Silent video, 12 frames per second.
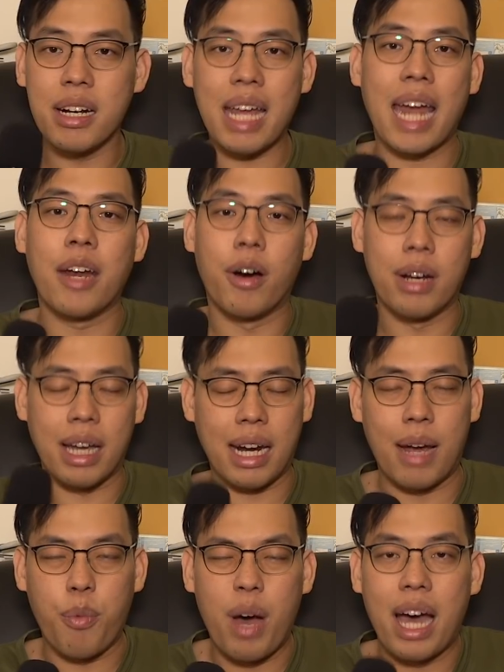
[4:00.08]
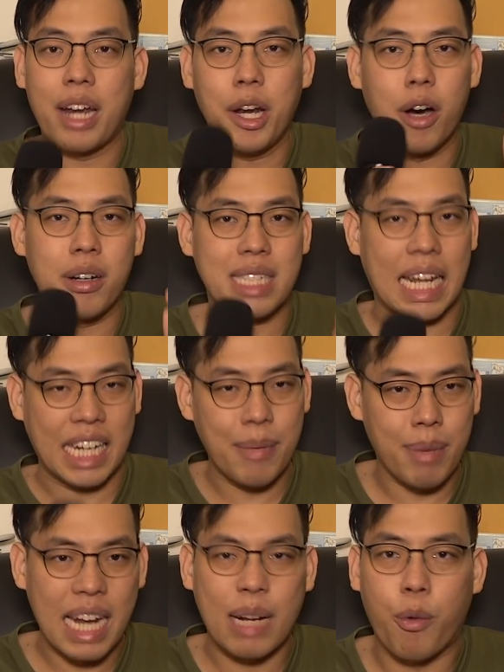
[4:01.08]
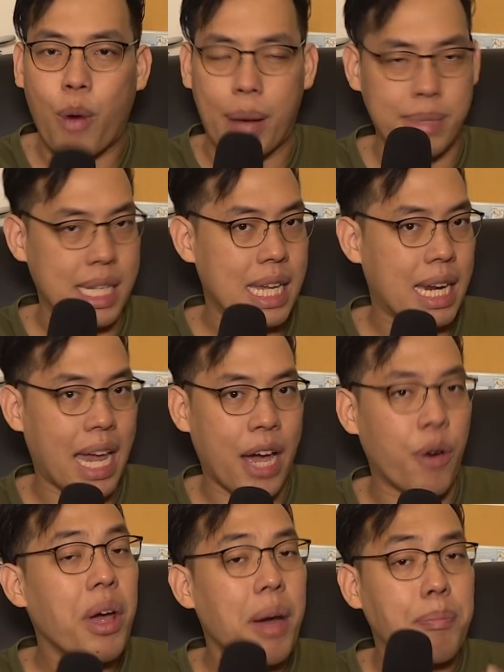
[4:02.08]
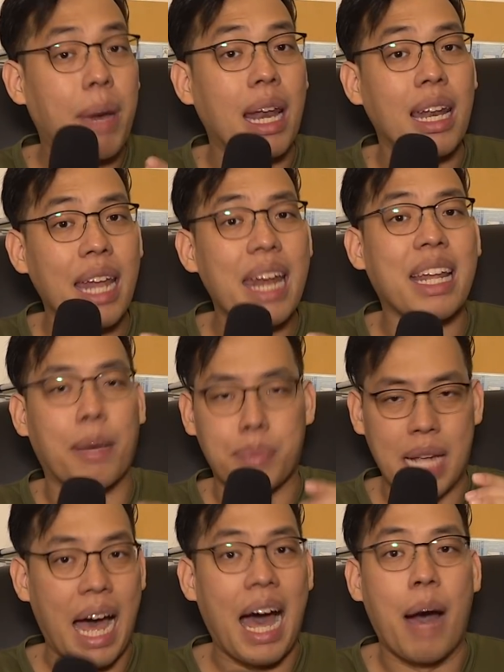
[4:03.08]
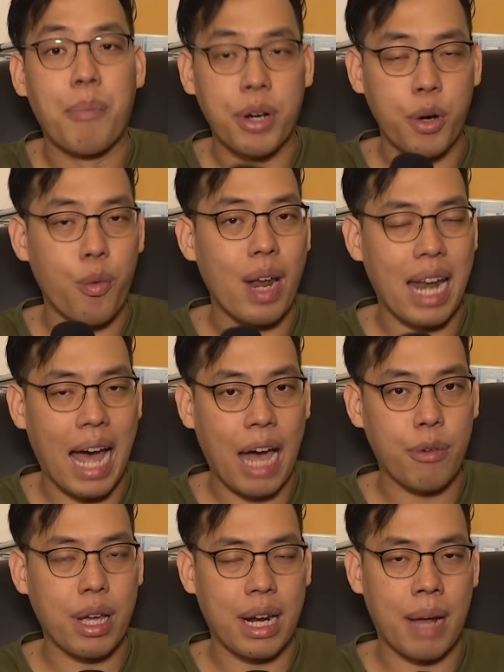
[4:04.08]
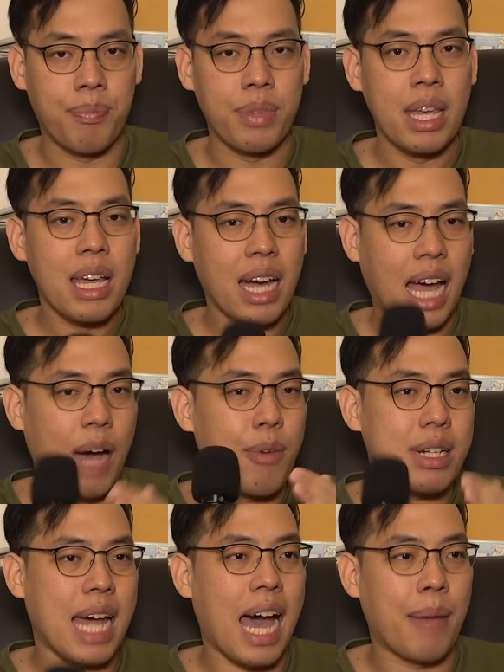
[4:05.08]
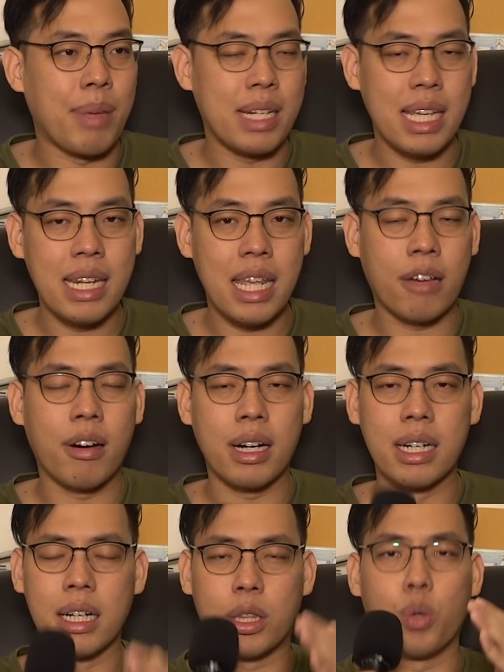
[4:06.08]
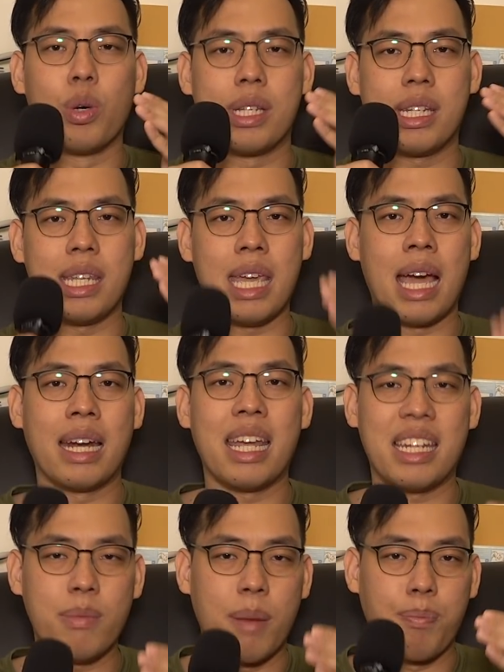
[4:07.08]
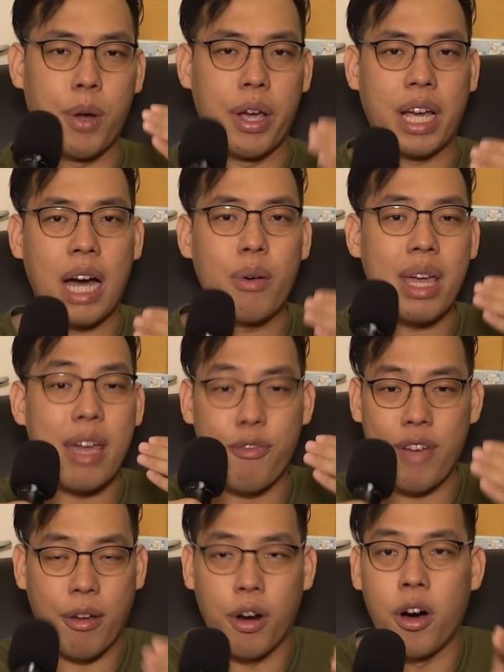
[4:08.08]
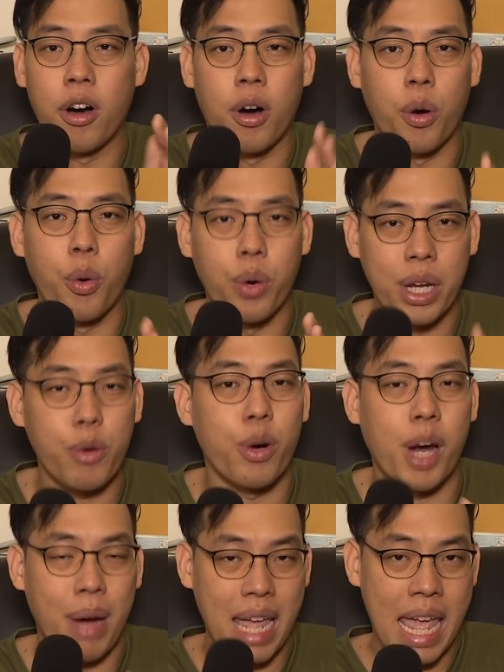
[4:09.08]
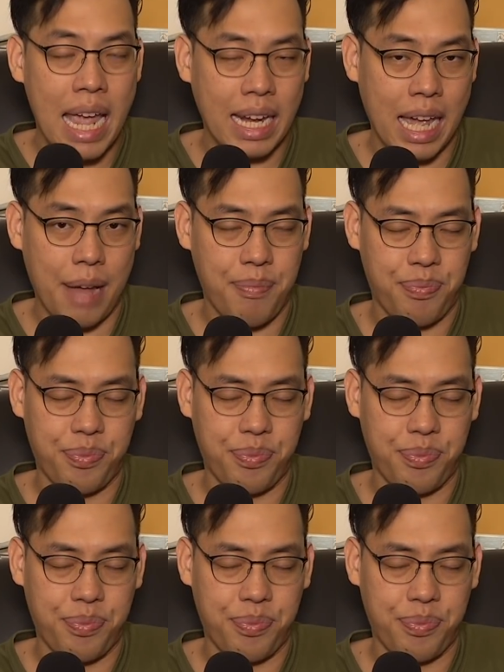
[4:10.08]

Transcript: งแน่นอนนะครับว่านอกจากที่มันเล่นกับความถี่แล้วมันเล่นกับไทม์หรือเวลาด้วยครับคำว่าไทม์ในที่นี้ก็คือตัวเสียงเนี่ยที่มันปล่อยเข้าไอเอฟเฟกต์ร้องของคุณที่คุณเอามาเองเนี่ย